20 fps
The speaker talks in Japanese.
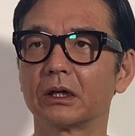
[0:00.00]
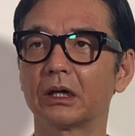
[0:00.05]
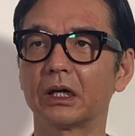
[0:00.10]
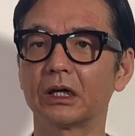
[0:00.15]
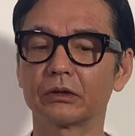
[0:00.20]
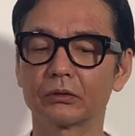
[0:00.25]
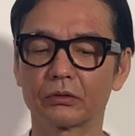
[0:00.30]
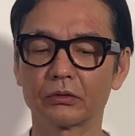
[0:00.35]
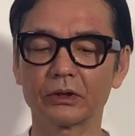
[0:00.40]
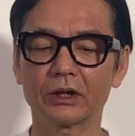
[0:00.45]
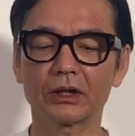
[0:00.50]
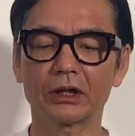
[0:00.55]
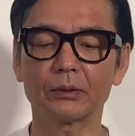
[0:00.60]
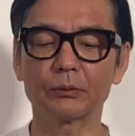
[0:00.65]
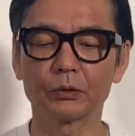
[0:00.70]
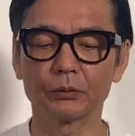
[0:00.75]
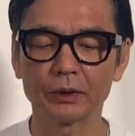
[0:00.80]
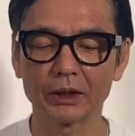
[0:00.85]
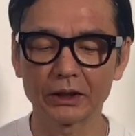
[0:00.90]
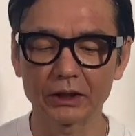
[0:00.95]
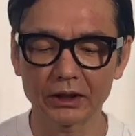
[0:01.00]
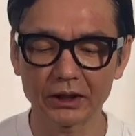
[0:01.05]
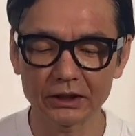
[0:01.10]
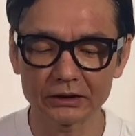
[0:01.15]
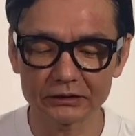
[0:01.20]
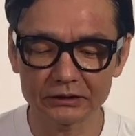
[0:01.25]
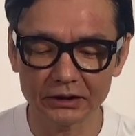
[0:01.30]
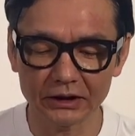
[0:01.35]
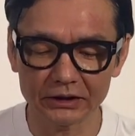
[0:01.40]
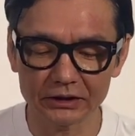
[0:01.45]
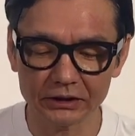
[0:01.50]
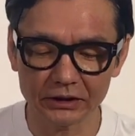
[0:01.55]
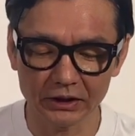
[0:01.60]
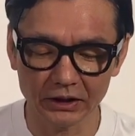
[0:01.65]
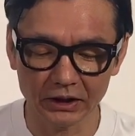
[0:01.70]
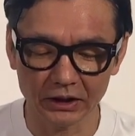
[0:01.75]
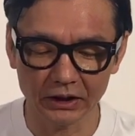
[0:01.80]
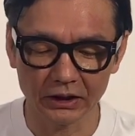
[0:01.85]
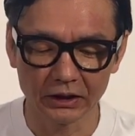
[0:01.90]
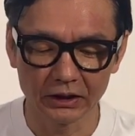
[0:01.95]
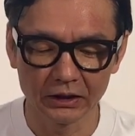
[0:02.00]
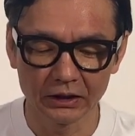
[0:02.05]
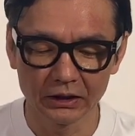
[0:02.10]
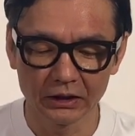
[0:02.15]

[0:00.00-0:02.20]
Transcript: ああのこの間もメンテナンス出して、